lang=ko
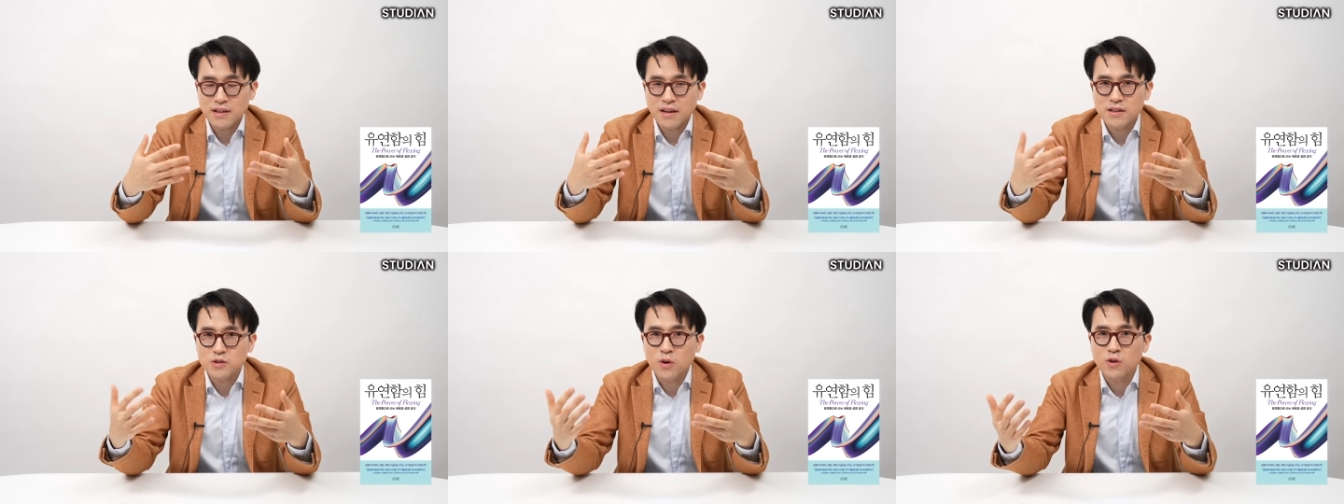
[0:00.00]

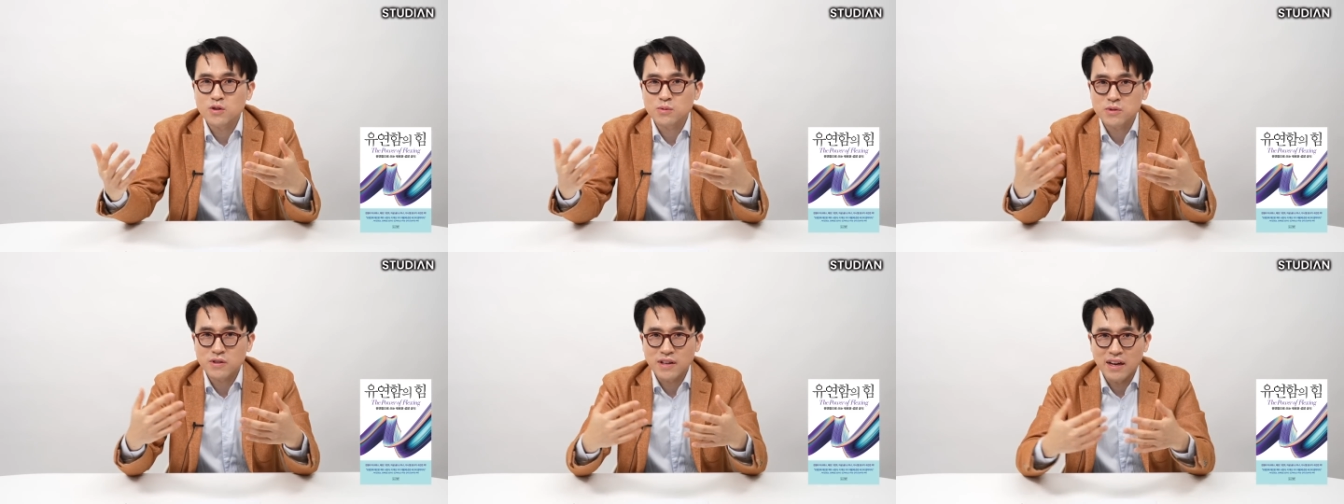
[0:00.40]
내가
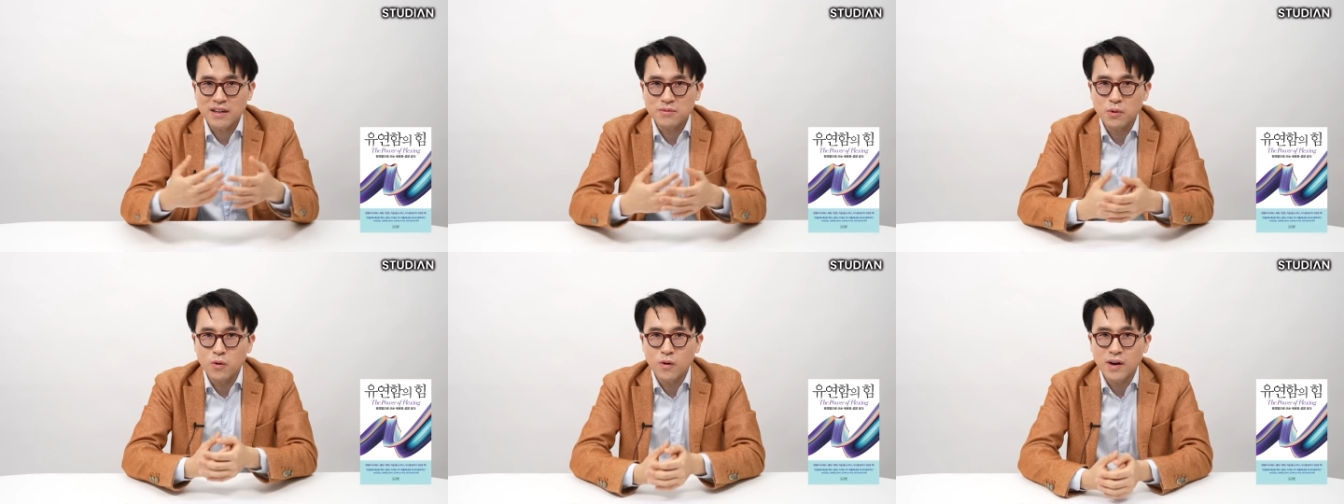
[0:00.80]
적으로부터
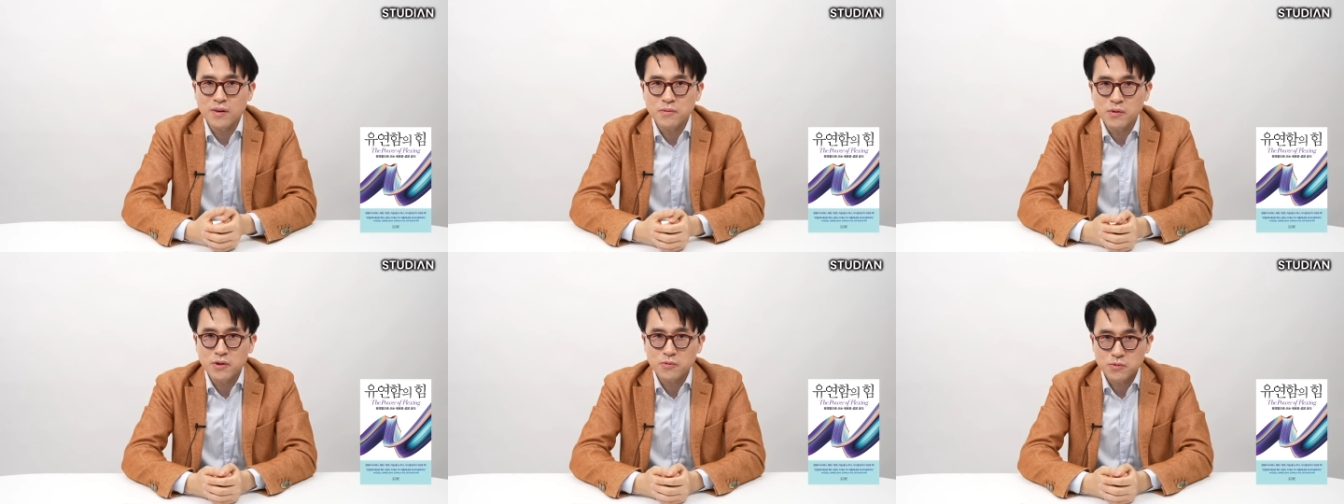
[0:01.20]
나를
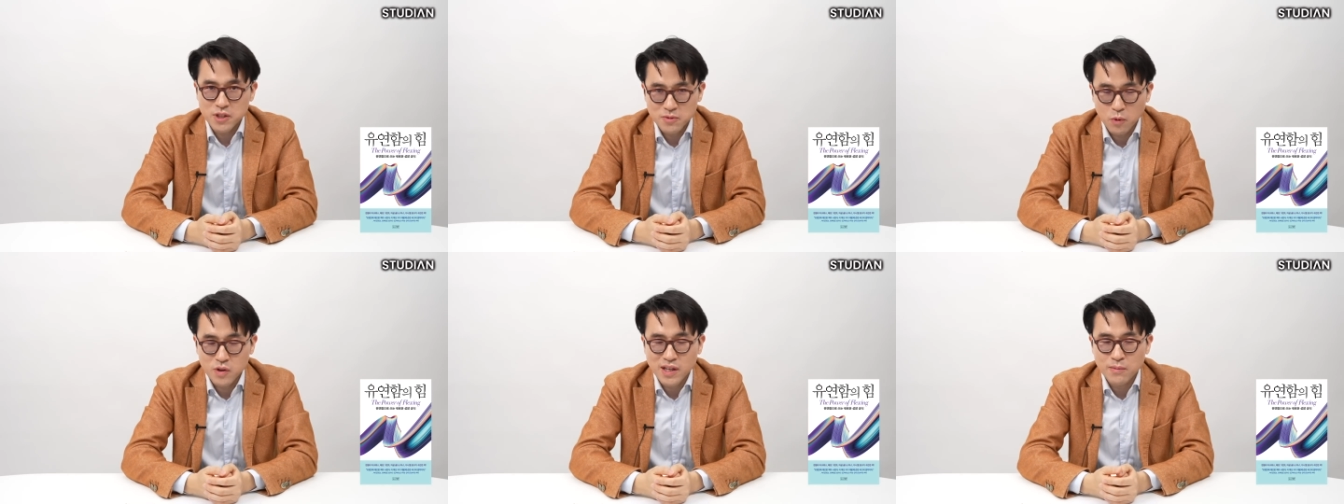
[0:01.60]

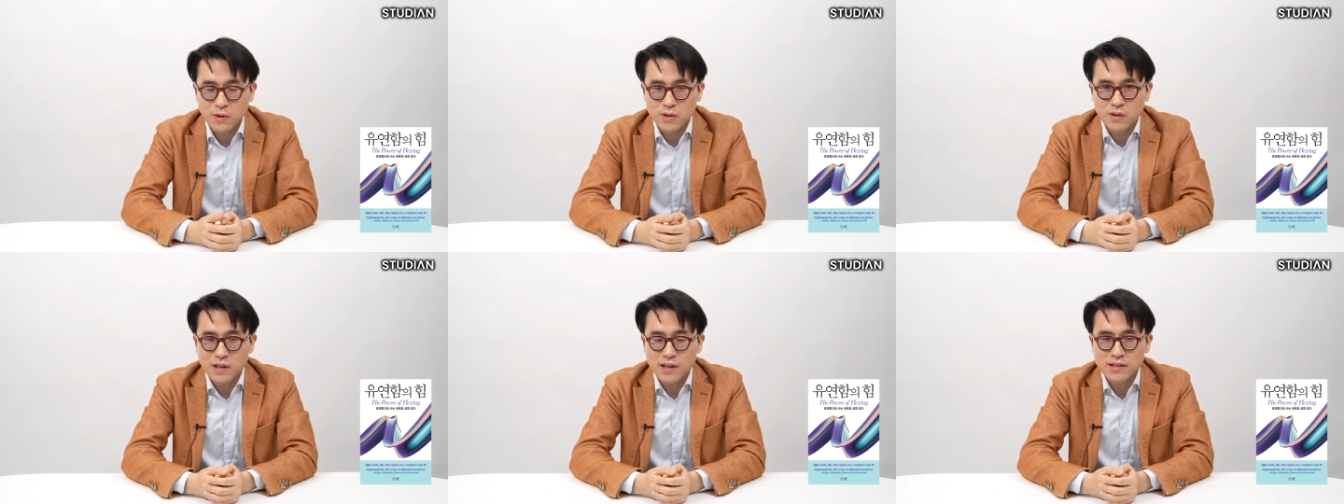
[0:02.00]
보호하지 못하면
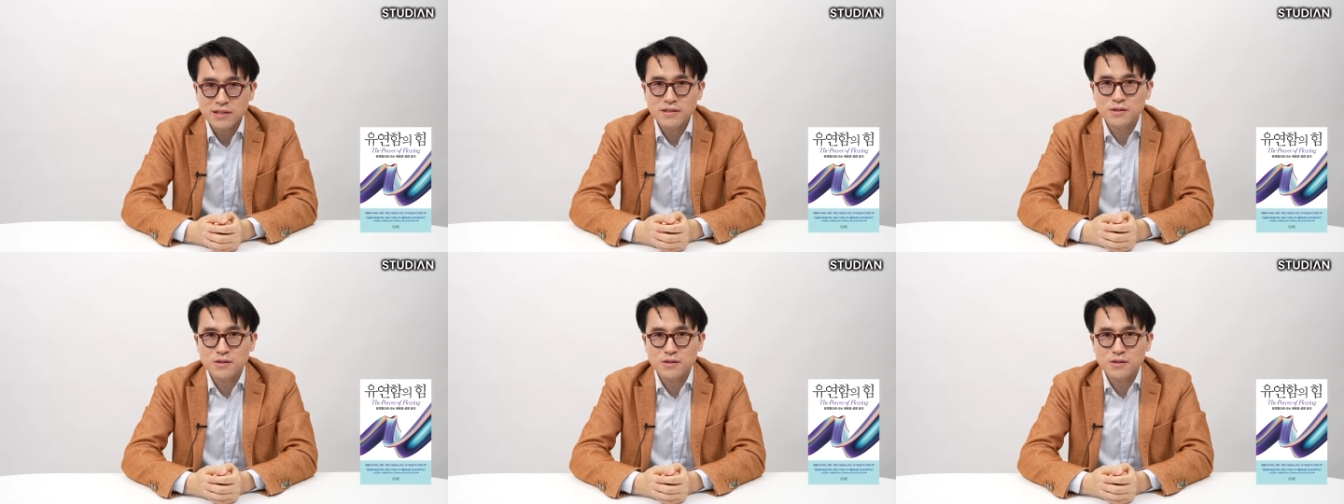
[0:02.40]
어떡하지?